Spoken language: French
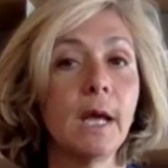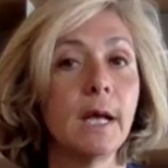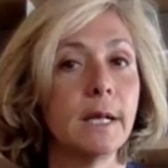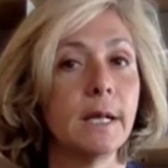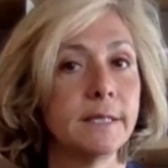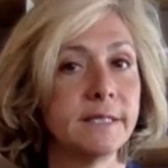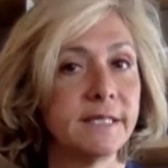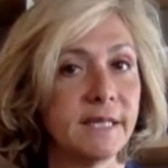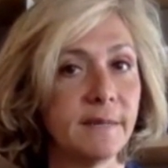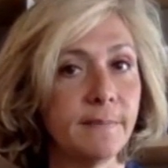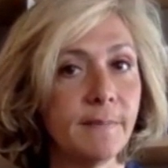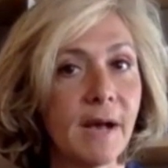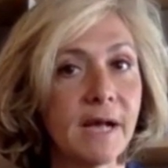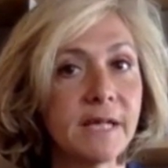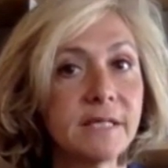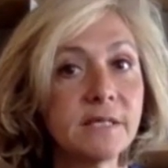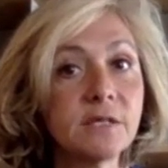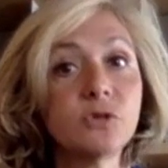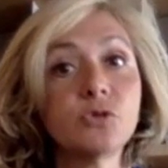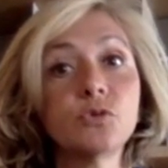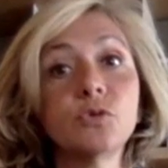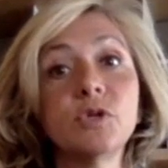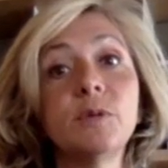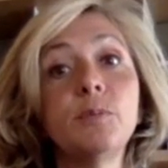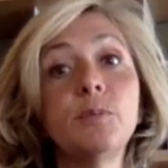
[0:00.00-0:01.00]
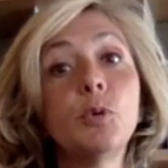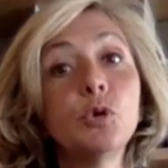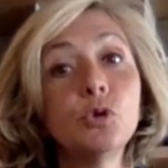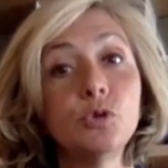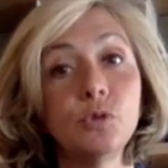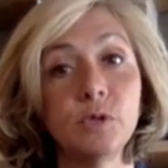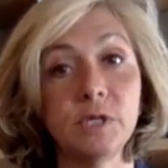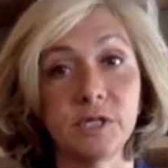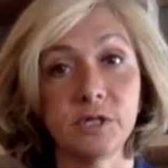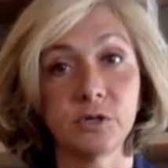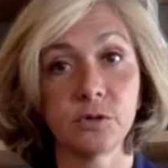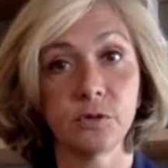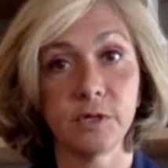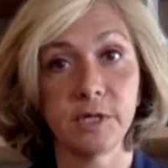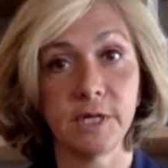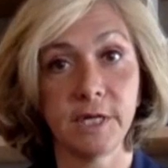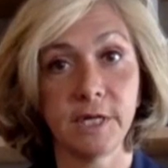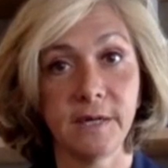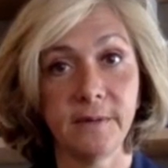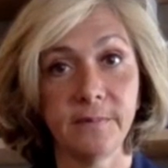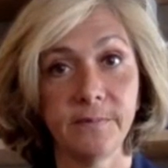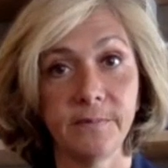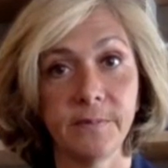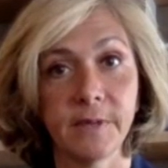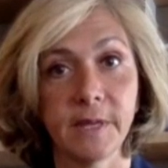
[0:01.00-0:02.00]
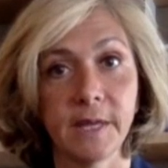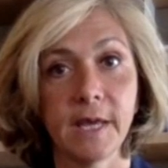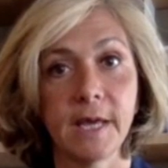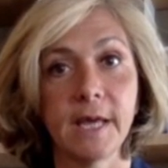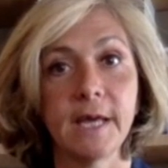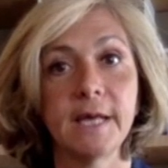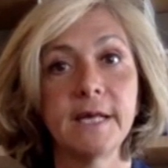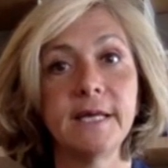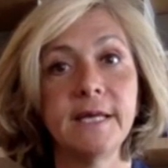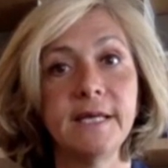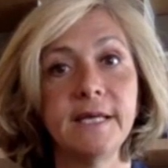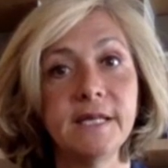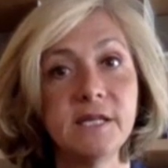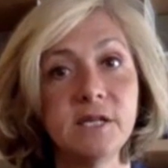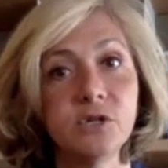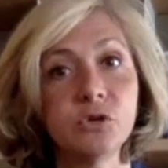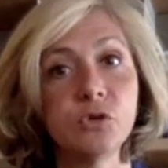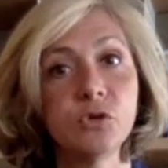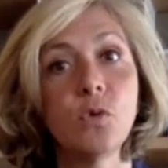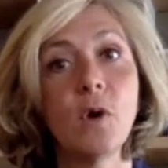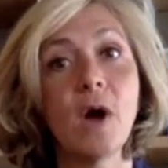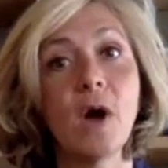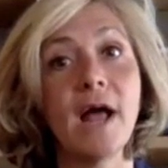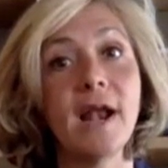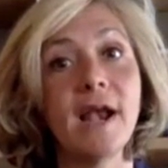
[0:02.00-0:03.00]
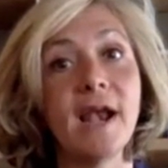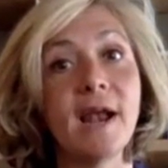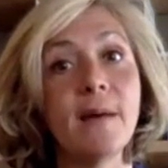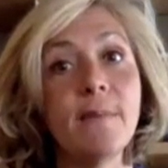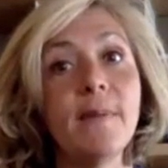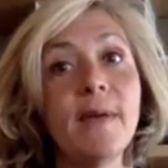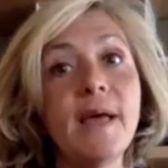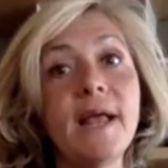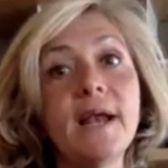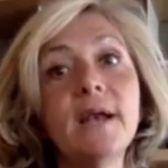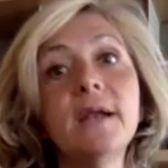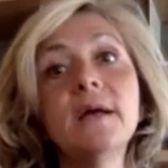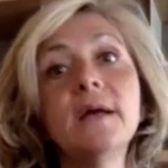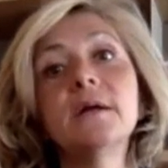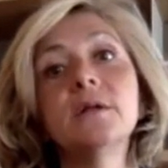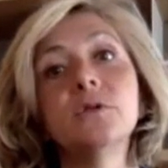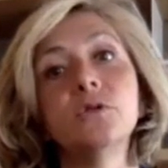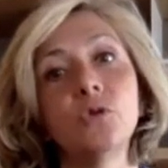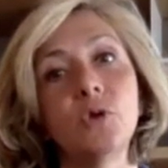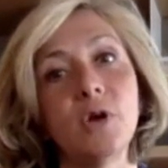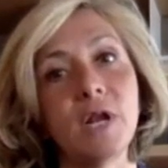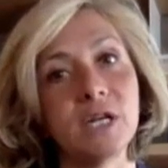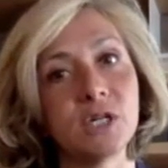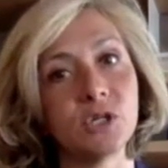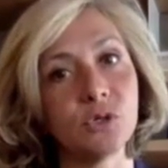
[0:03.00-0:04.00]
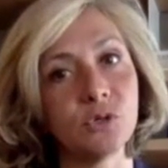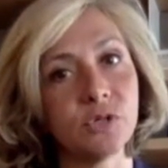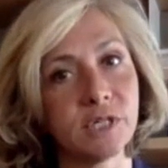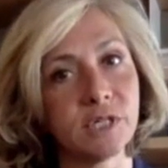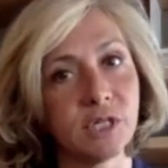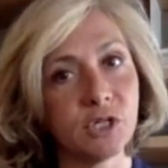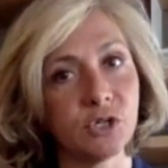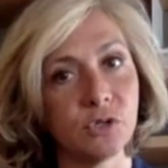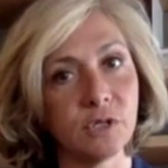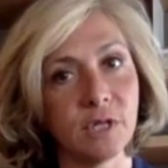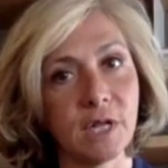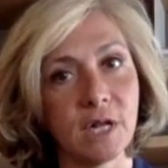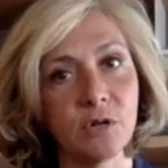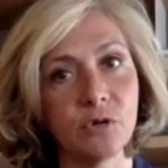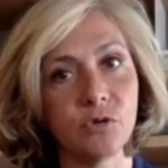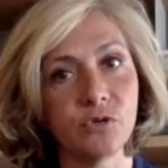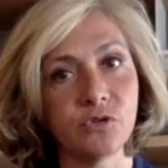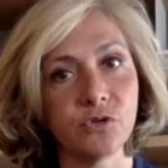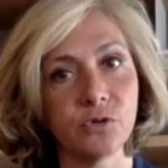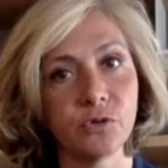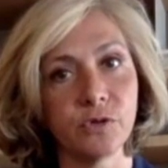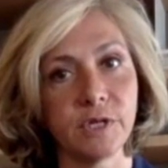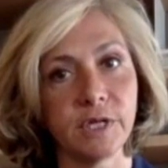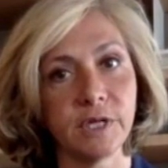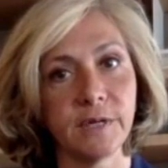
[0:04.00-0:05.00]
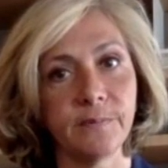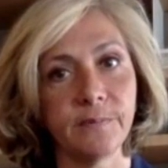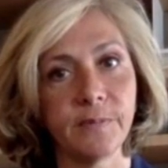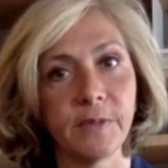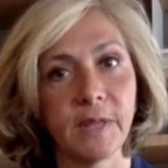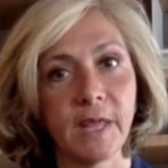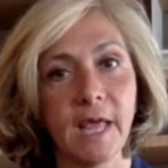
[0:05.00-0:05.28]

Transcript: Ces masques sont des produits de santé. Ils ont un label de l'Agence régionale de santé.